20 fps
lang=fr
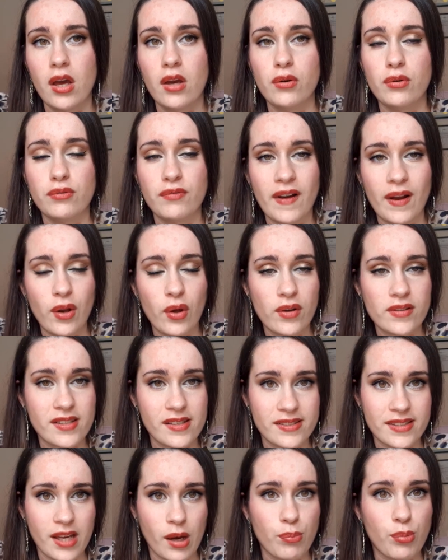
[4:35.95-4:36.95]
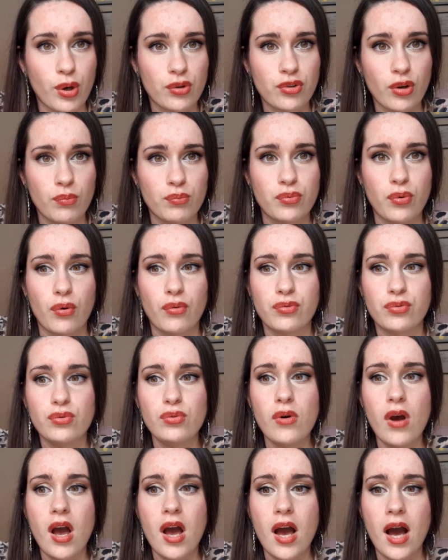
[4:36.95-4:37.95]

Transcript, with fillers: Une valeur, c'est ce qui est important pour vous.